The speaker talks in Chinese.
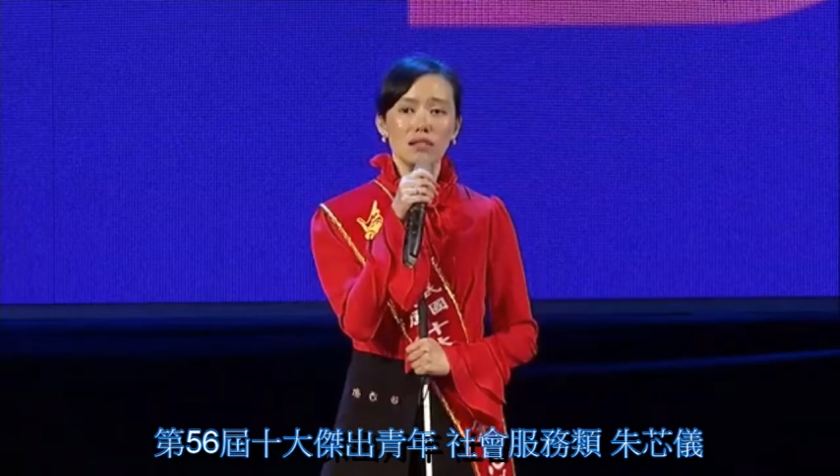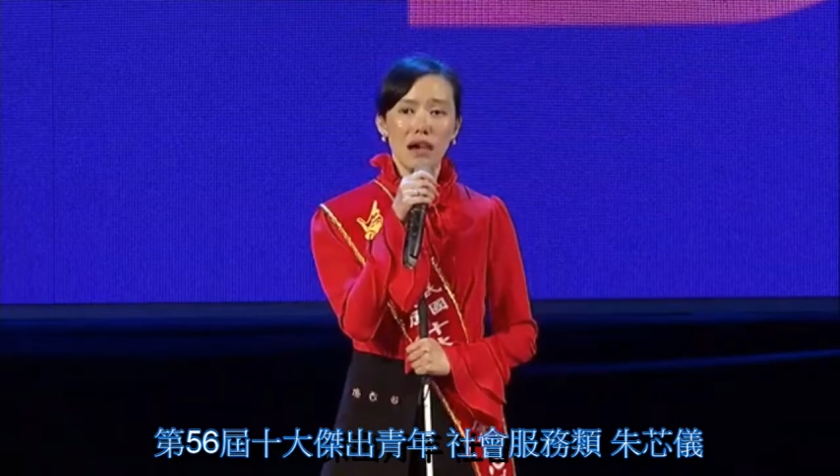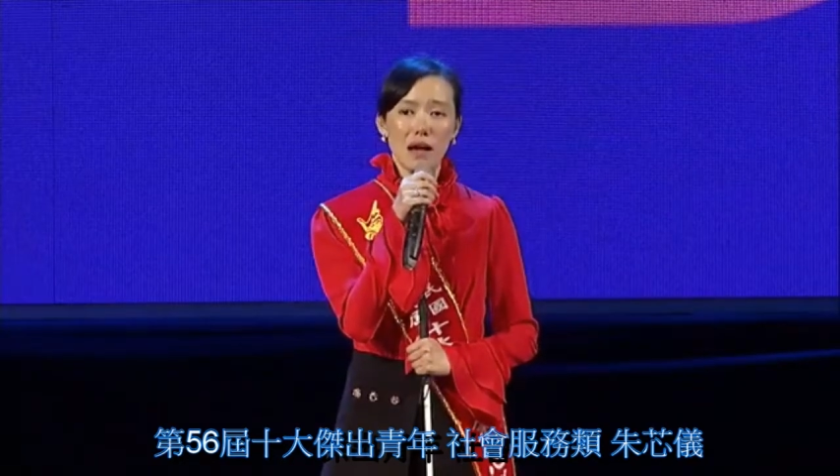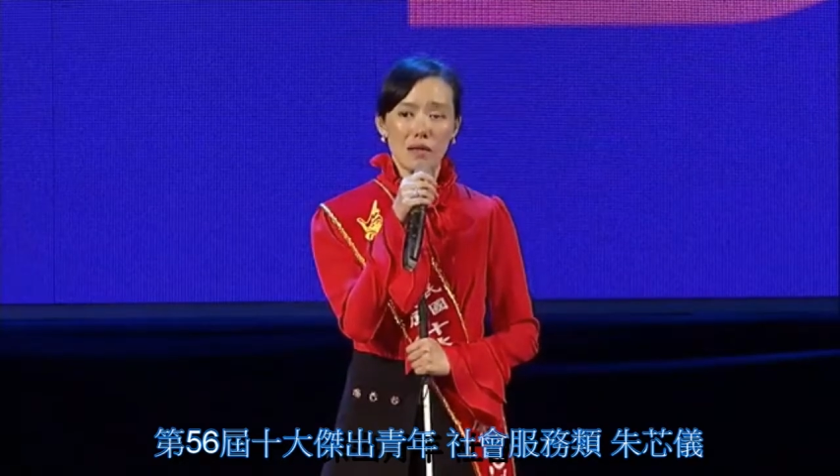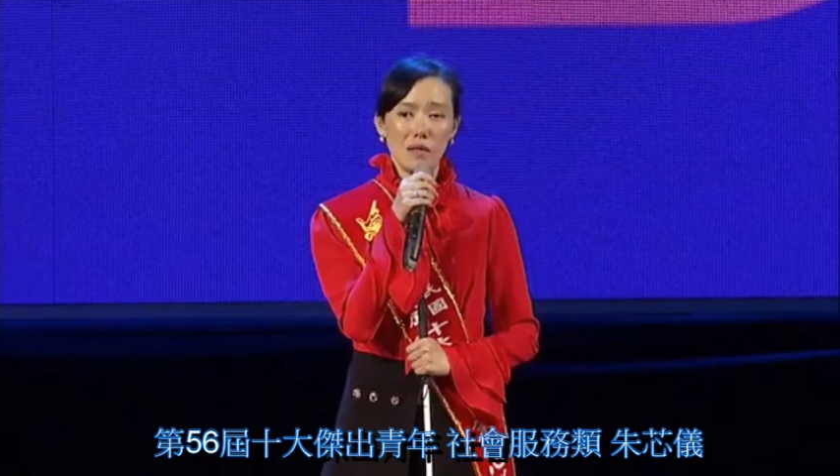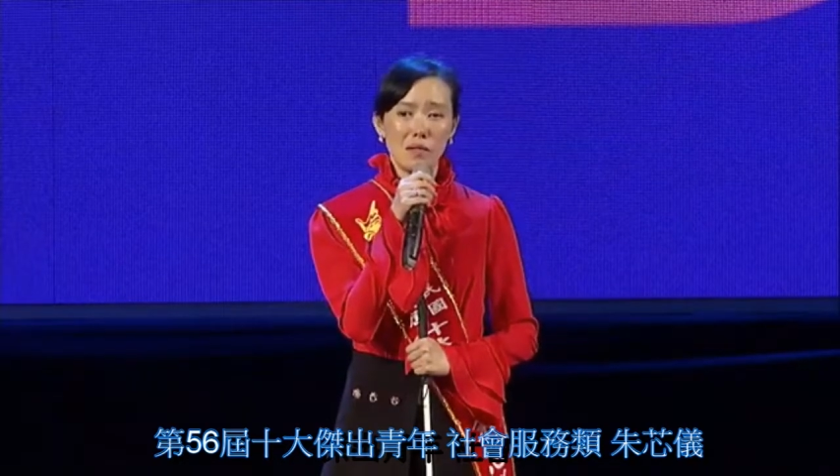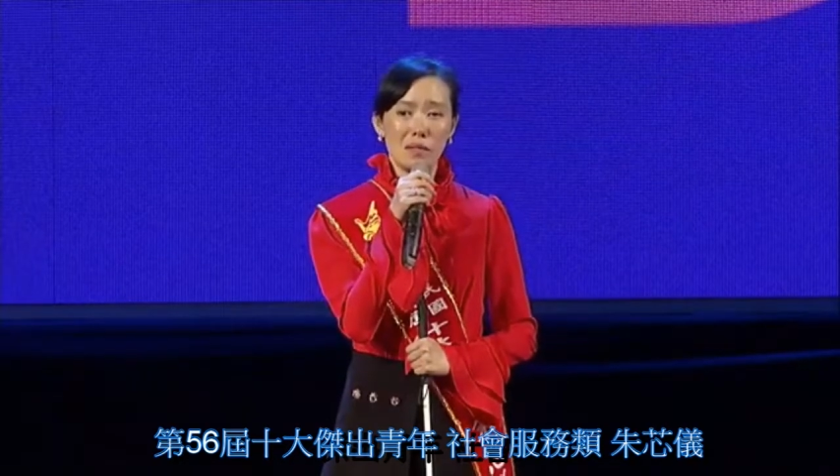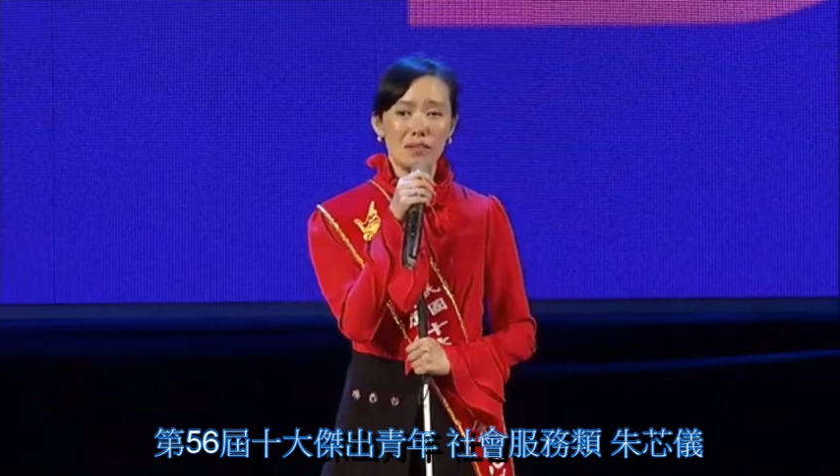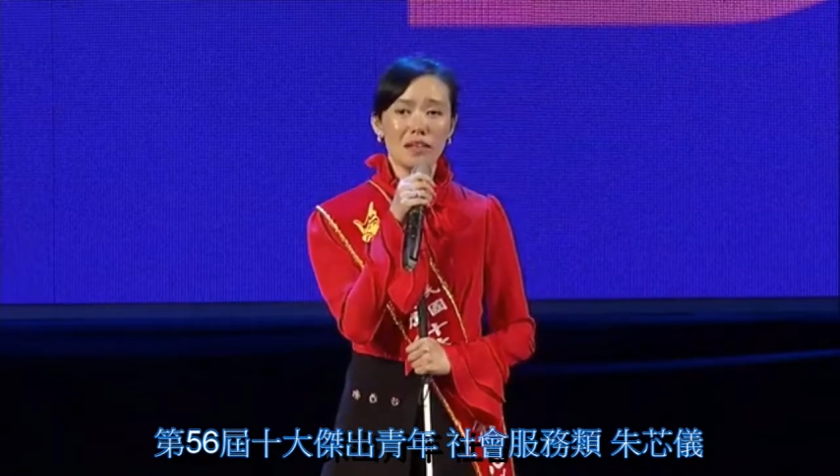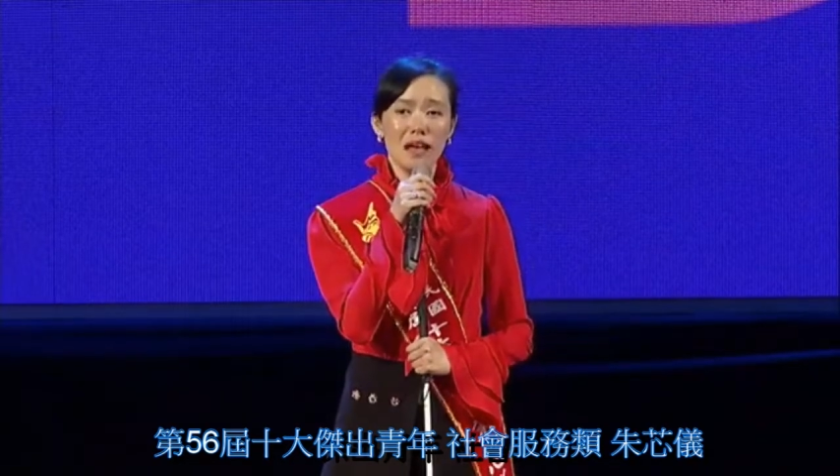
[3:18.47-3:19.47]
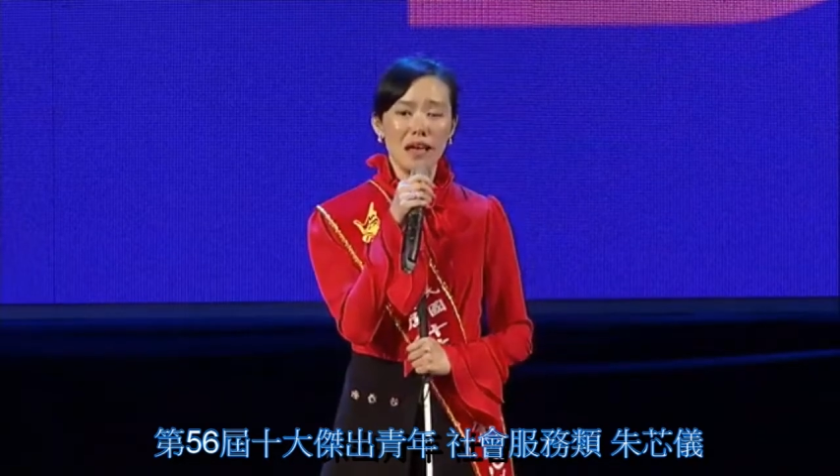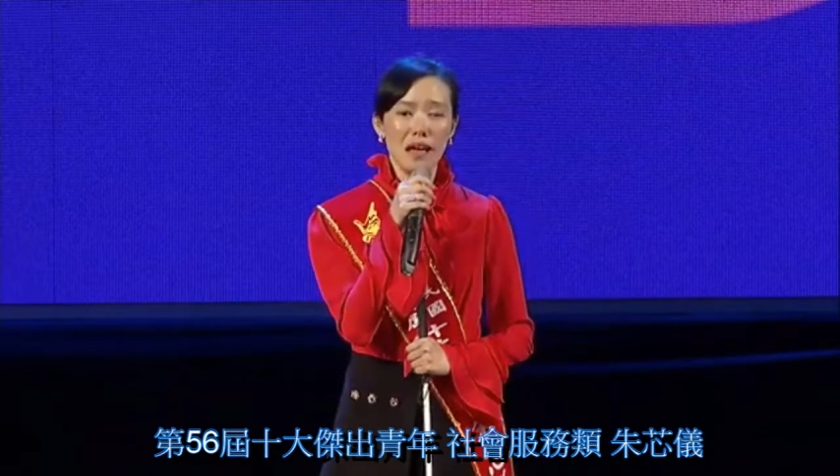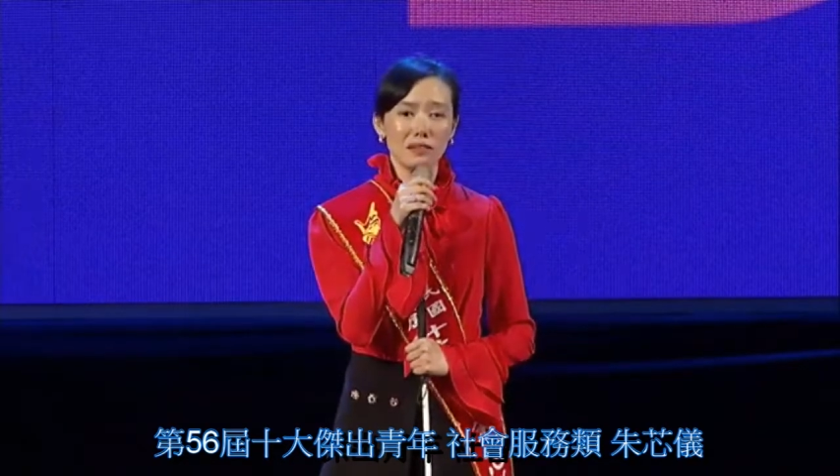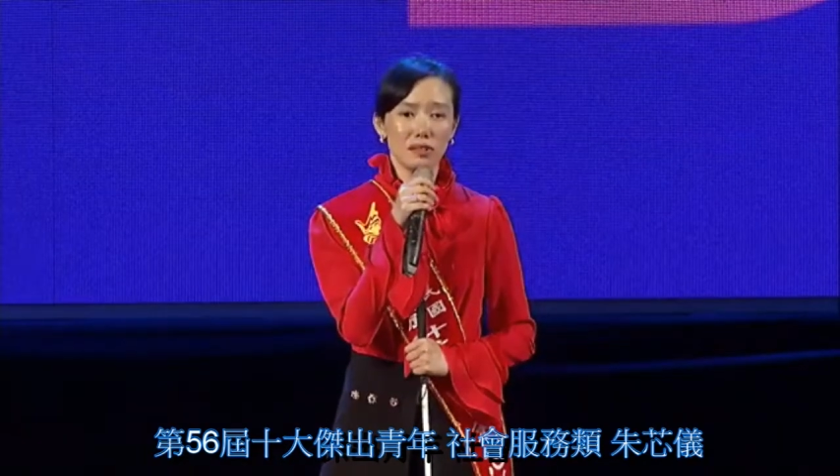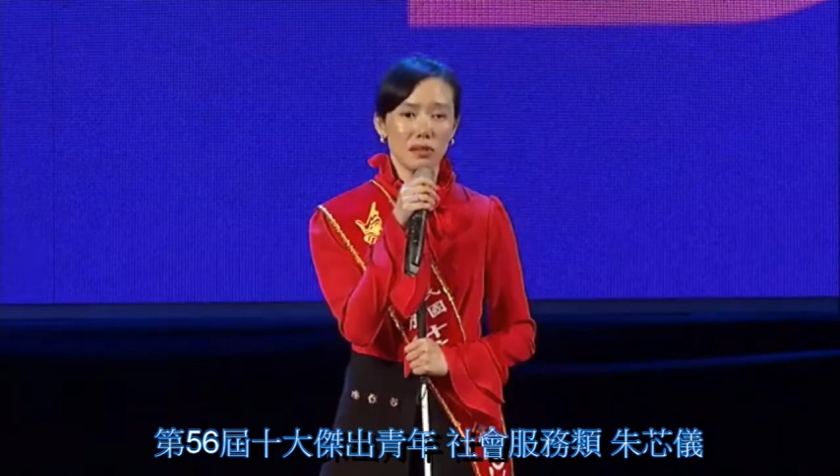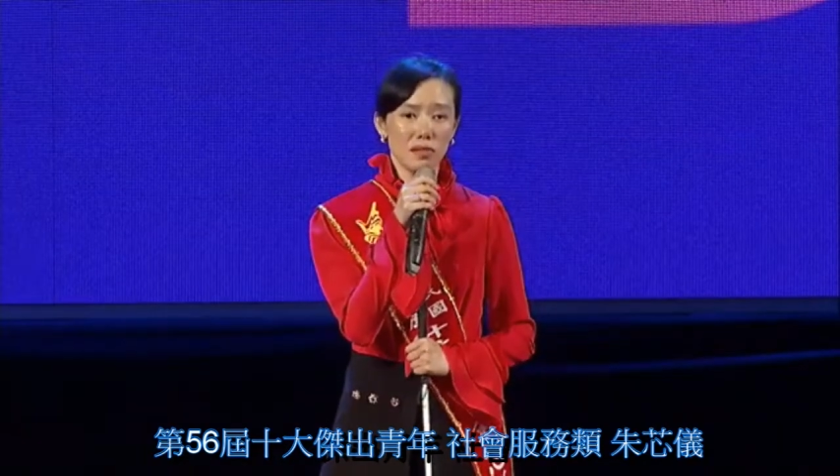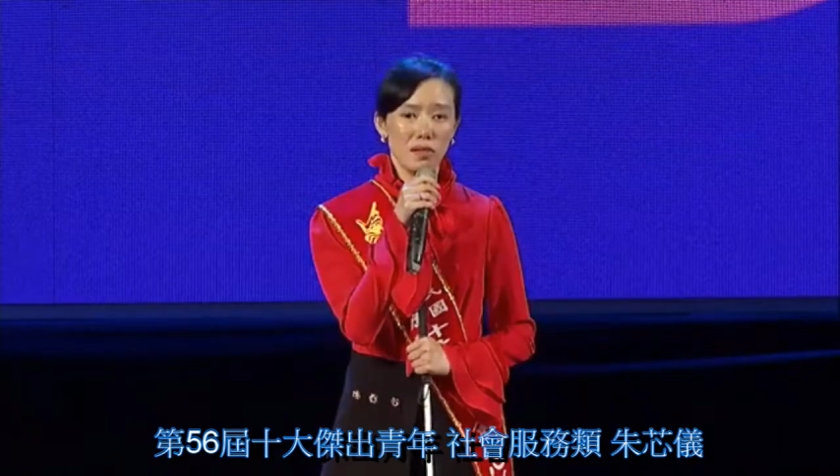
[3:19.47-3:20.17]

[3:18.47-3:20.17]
我想，我们在黑暗中